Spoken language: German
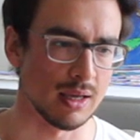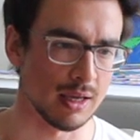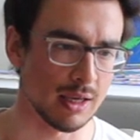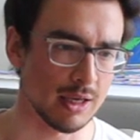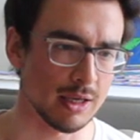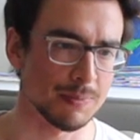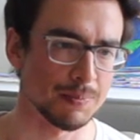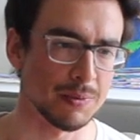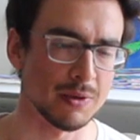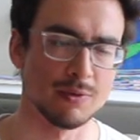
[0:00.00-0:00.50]

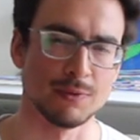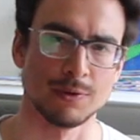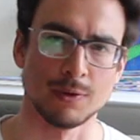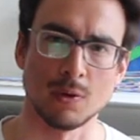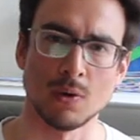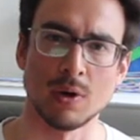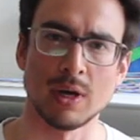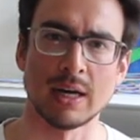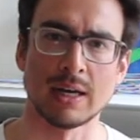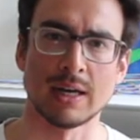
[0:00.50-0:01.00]
ich bin
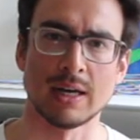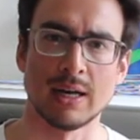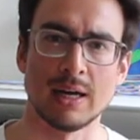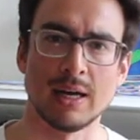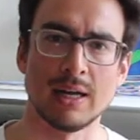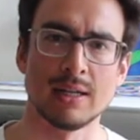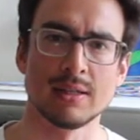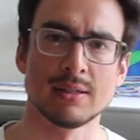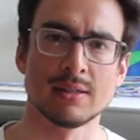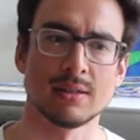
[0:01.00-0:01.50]
froh, Herr
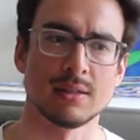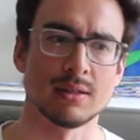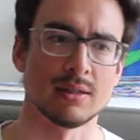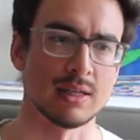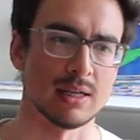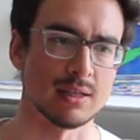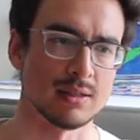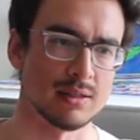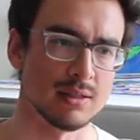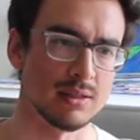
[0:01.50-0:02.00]
Karls,
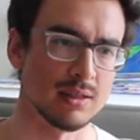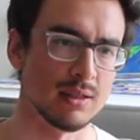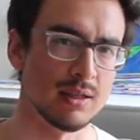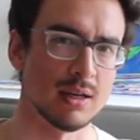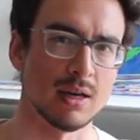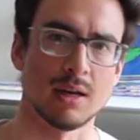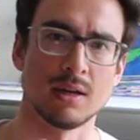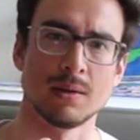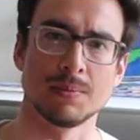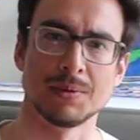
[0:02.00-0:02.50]
dass
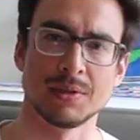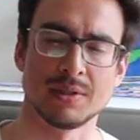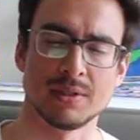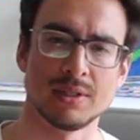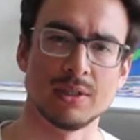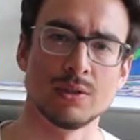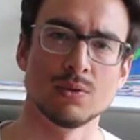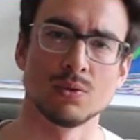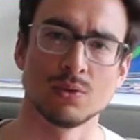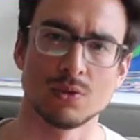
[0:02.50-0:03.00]
Sie eine
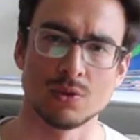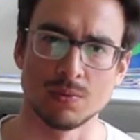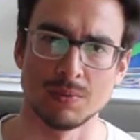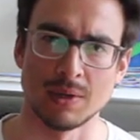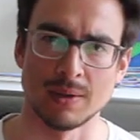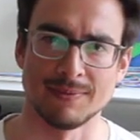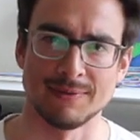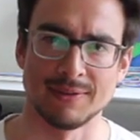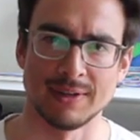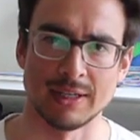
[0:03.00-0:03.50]
Beziehung zu
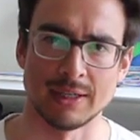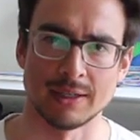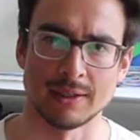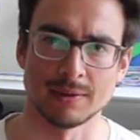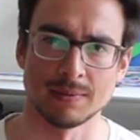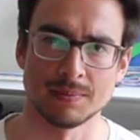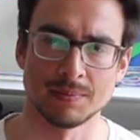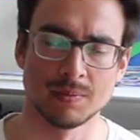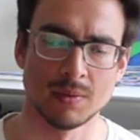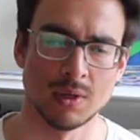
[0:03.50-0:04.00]
mir
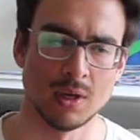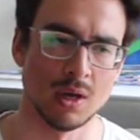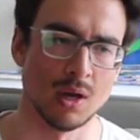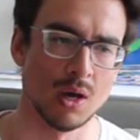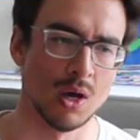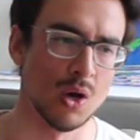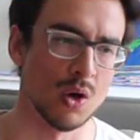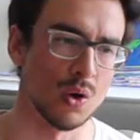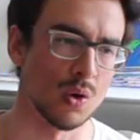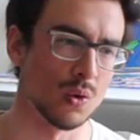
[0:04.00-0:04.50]
pflegen.
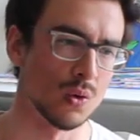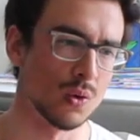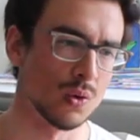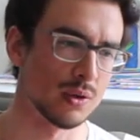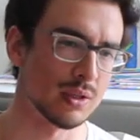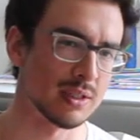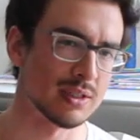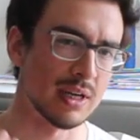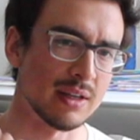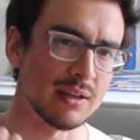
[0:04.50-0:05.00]

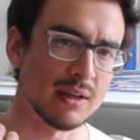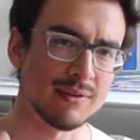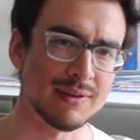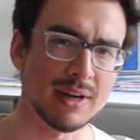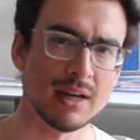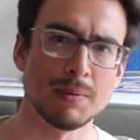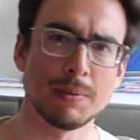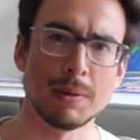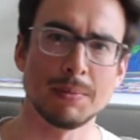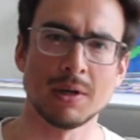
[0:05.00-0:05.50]
Und hat eine
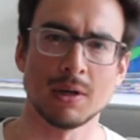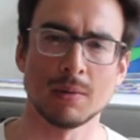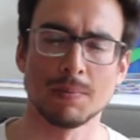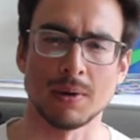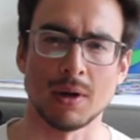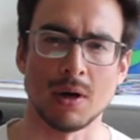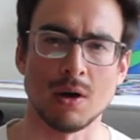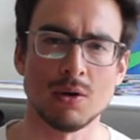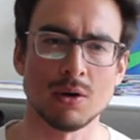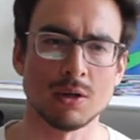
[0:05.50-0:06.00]
Weile bei mir
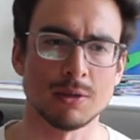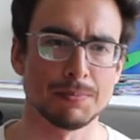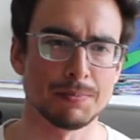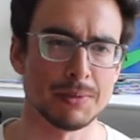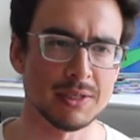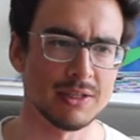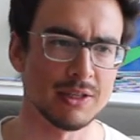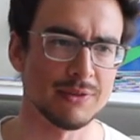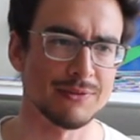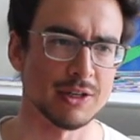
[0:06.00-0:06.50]
gebraucht,
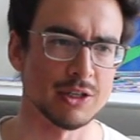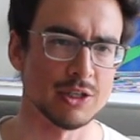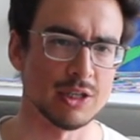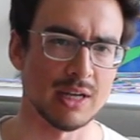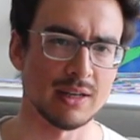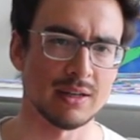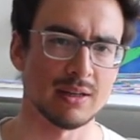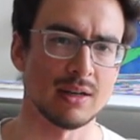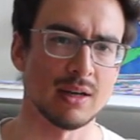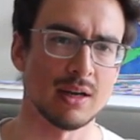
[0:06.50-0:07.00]
bis ich
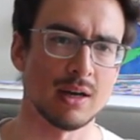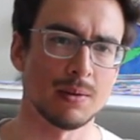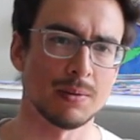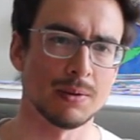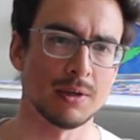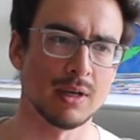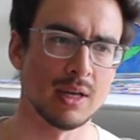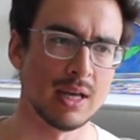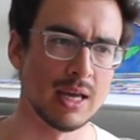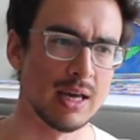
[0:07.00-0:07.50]
verstanden
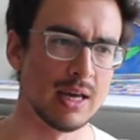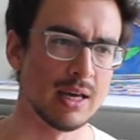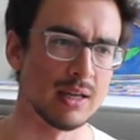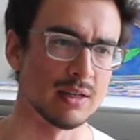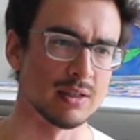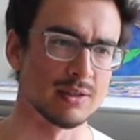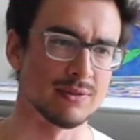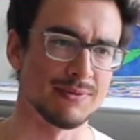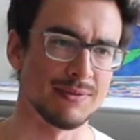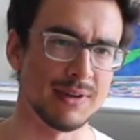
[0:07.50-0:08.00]
habe,
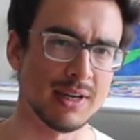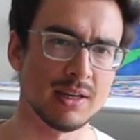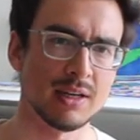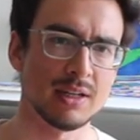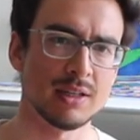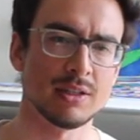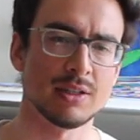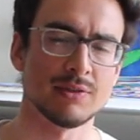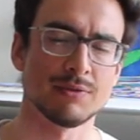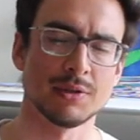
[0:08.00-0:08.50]
dass wenn
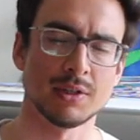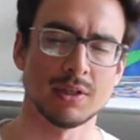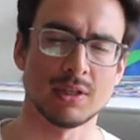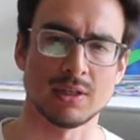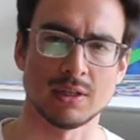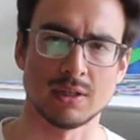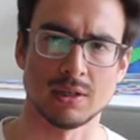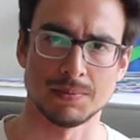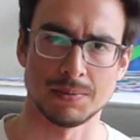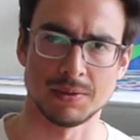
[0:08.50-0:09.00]
ich
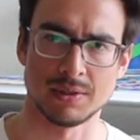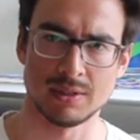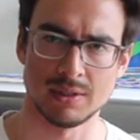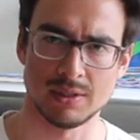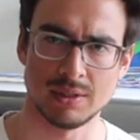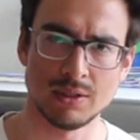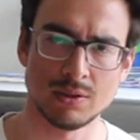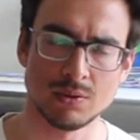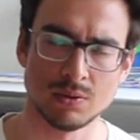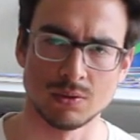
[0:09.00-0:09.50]
wirklich an der
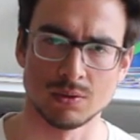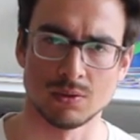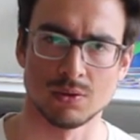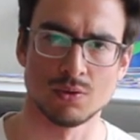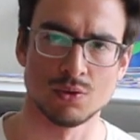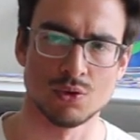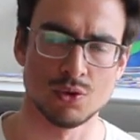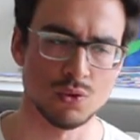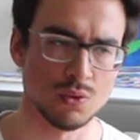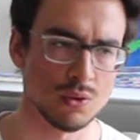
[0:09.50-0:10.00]
Beziehung
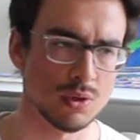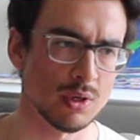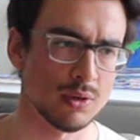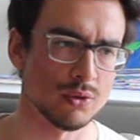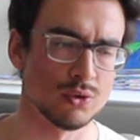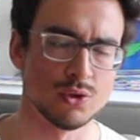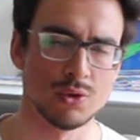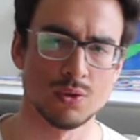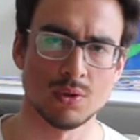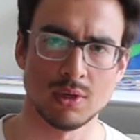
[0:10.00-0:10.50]
zu
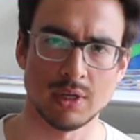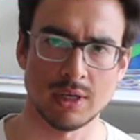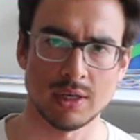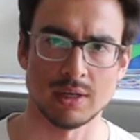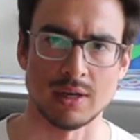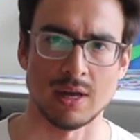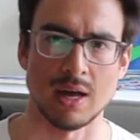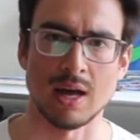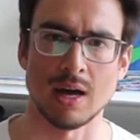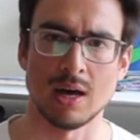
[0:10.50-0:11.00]
Schülern und
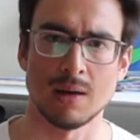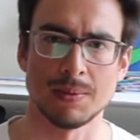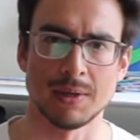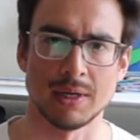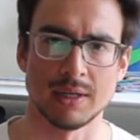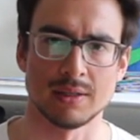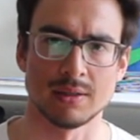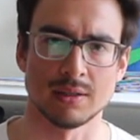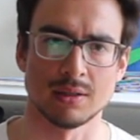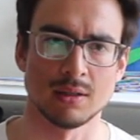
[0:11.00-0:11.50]
Schülerinnen
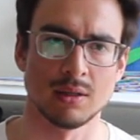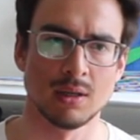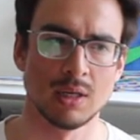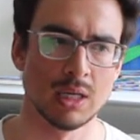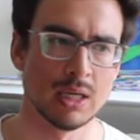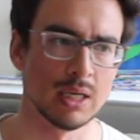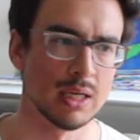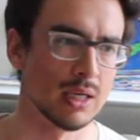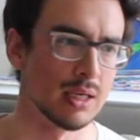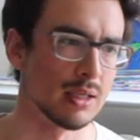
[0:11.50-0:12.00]
arbeite,
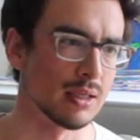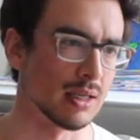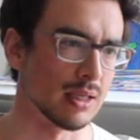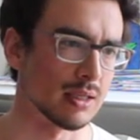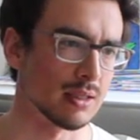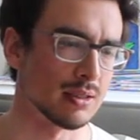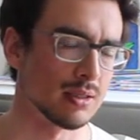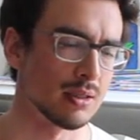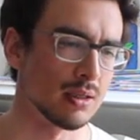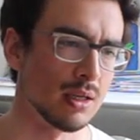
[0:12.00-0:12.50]

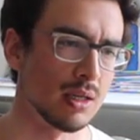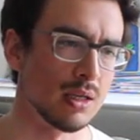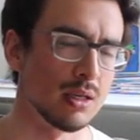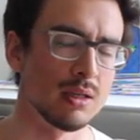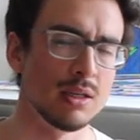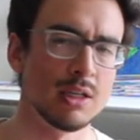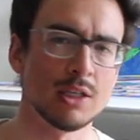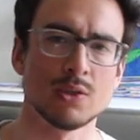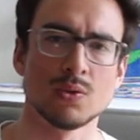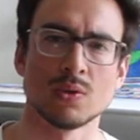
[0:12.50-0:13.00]
dass
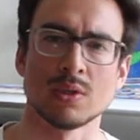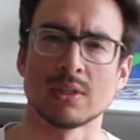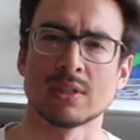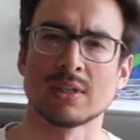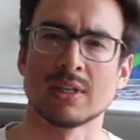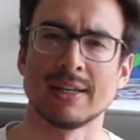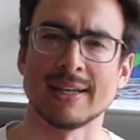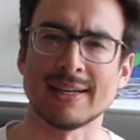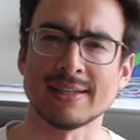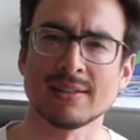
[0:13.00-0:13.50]
nicht nur
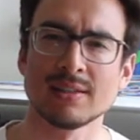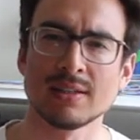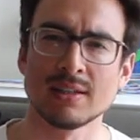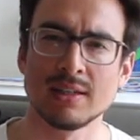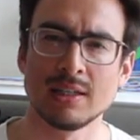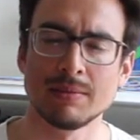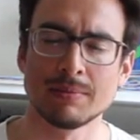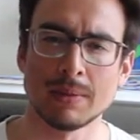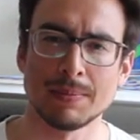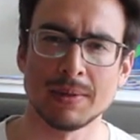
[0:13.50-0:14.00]
das
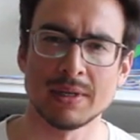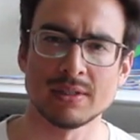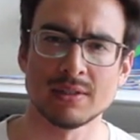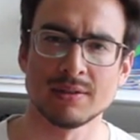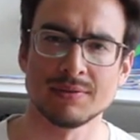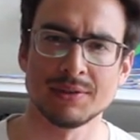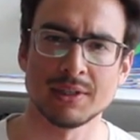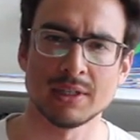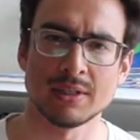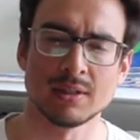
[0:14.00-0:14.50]
Klassenklima
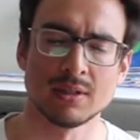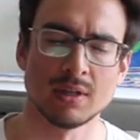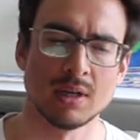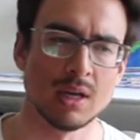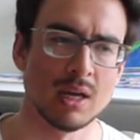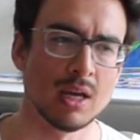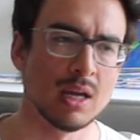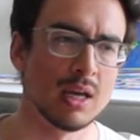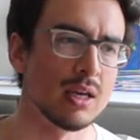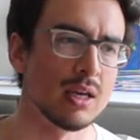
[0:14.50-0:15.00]
besser wird,
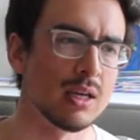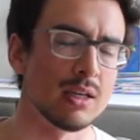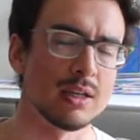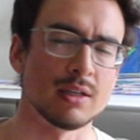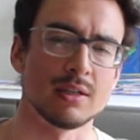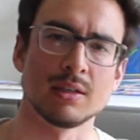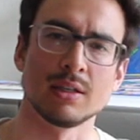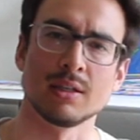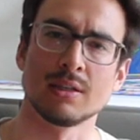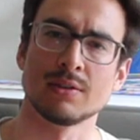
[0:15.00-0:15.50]

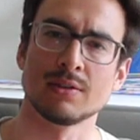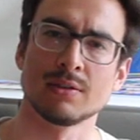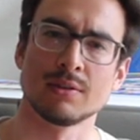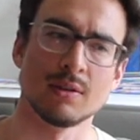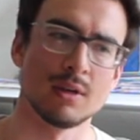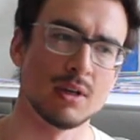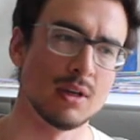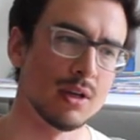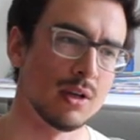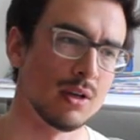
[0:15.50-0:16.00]
ich nicht
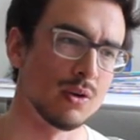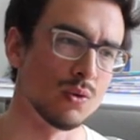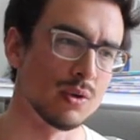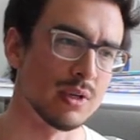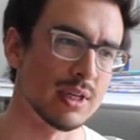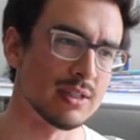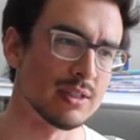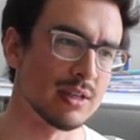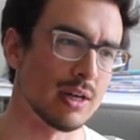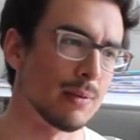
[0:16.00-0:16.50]

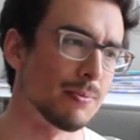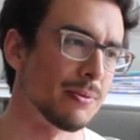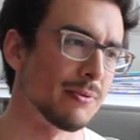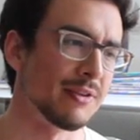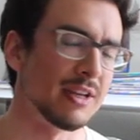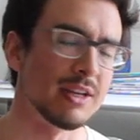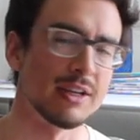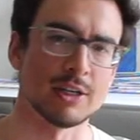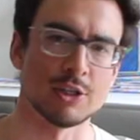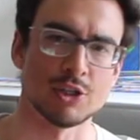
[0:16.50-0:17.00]
nur
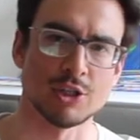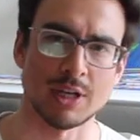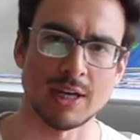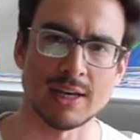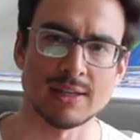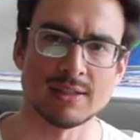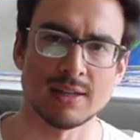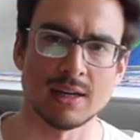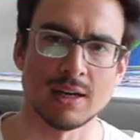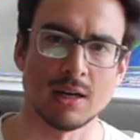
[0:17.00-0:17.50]
deshalb weniger
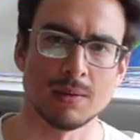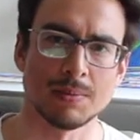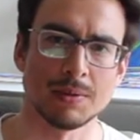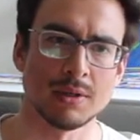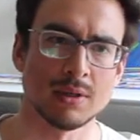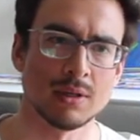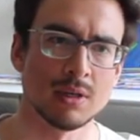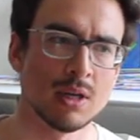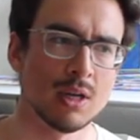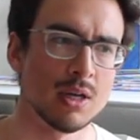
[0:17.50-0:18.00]
Stress
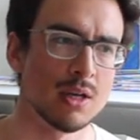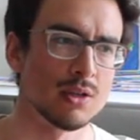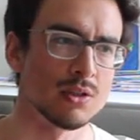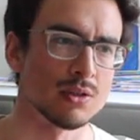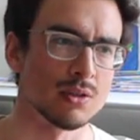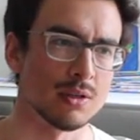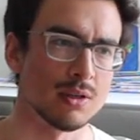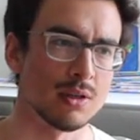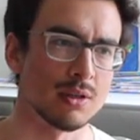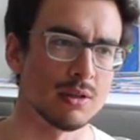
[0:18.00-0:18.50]
habe,
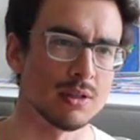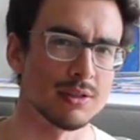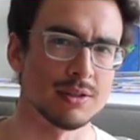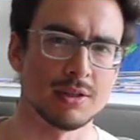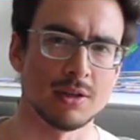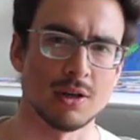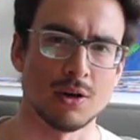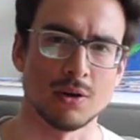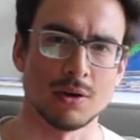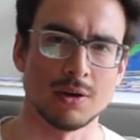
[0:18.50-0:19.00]
sondern dass
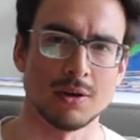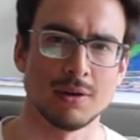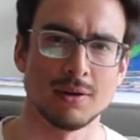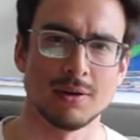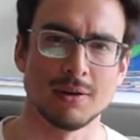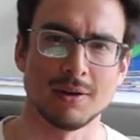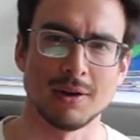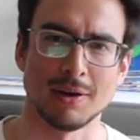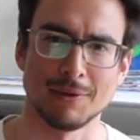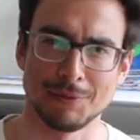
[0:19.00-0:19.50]
ich auch
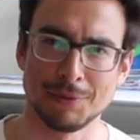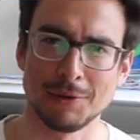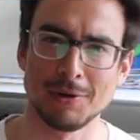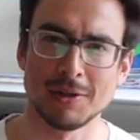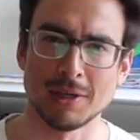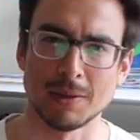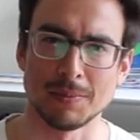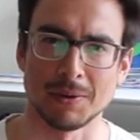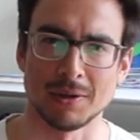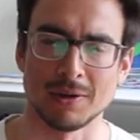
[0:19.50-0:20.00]

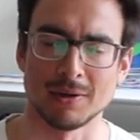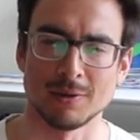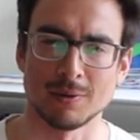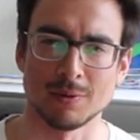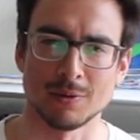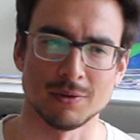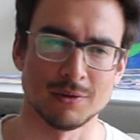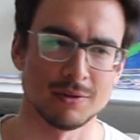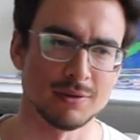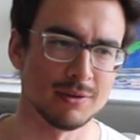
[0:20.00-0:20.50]
erfüllter bin
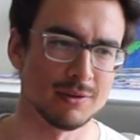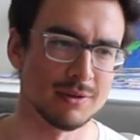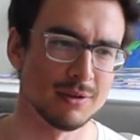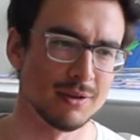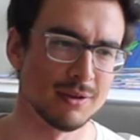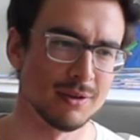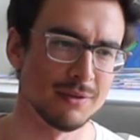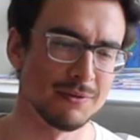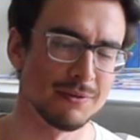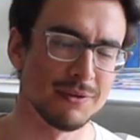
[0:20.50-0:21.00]
und
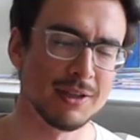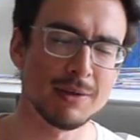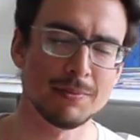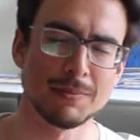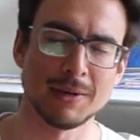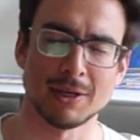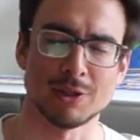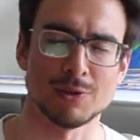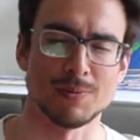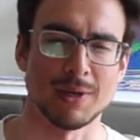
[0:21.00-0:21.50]
viel
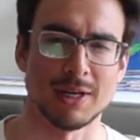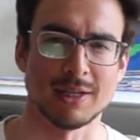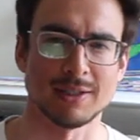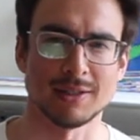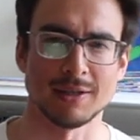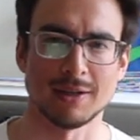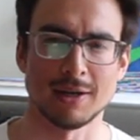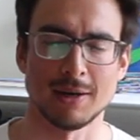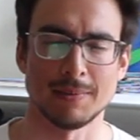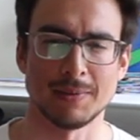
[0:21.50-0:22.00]
mehr
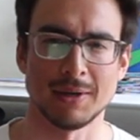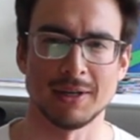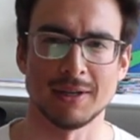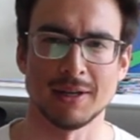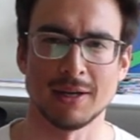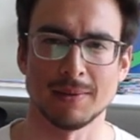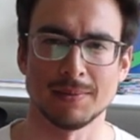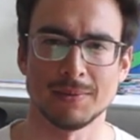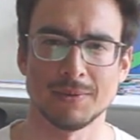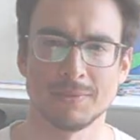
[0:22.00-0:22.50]
Spaß an der
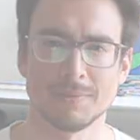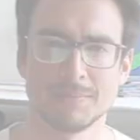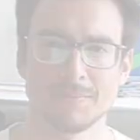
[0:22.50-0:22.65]
Arbeit habe.